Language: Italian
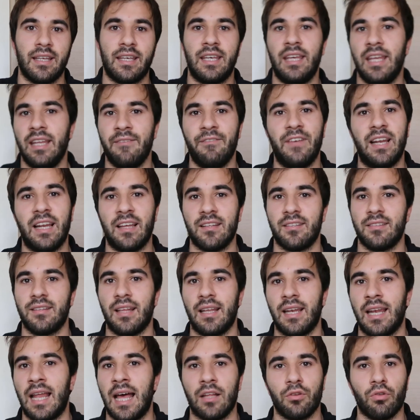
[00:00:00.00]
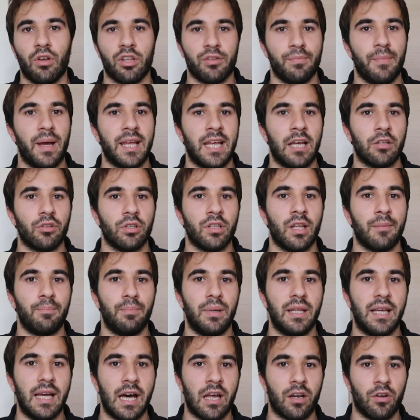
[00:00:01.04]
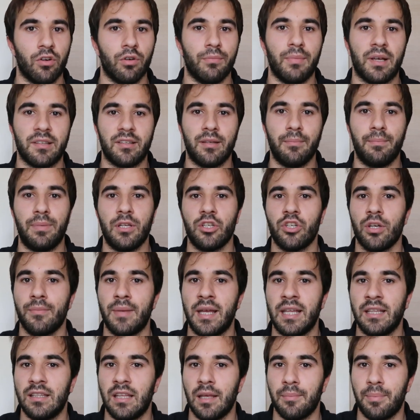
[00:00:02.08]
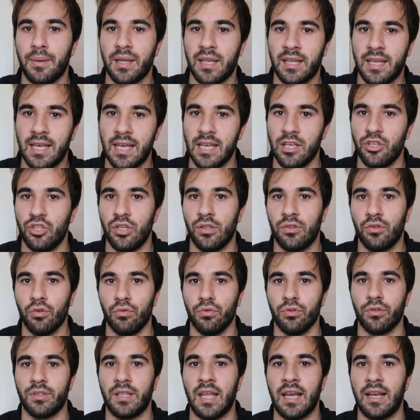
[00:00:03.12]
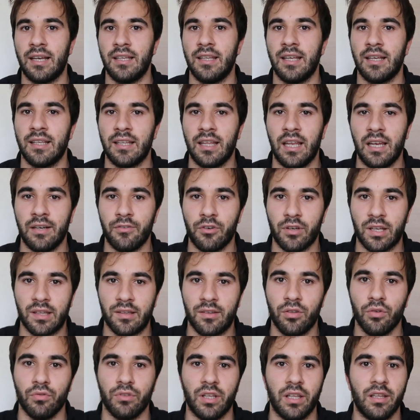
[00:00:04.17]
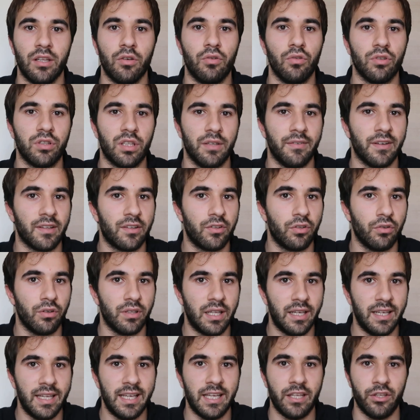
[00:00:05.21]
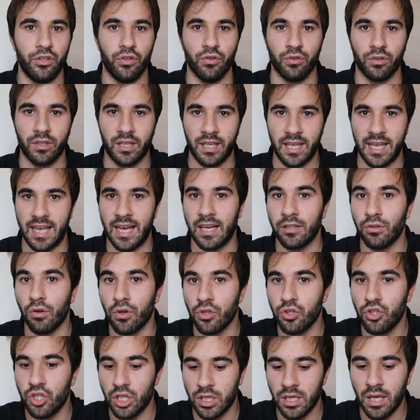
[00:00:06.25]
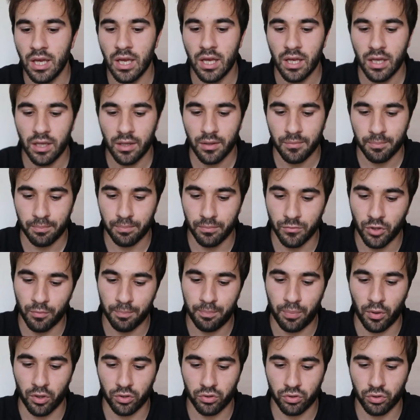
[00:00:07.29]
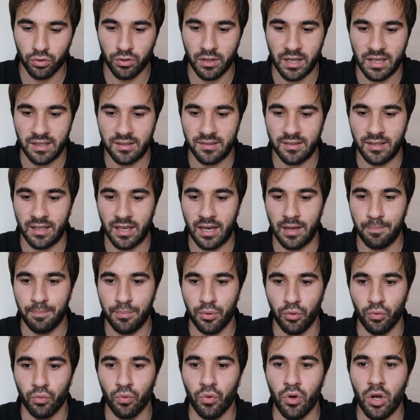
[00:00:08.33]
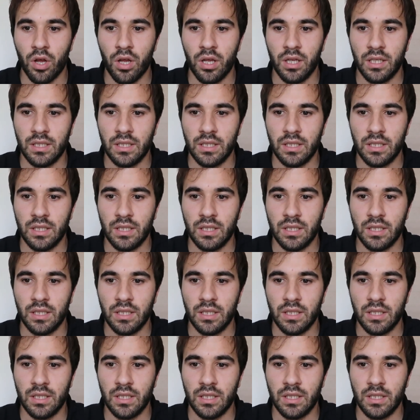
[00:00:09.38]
chi ve l'ha installato ha sbagliato ad applicarlo, ma semplicemente perché ci sono tecniche di lavorazione, di coltivazione del legno che ad oggi non possono essere più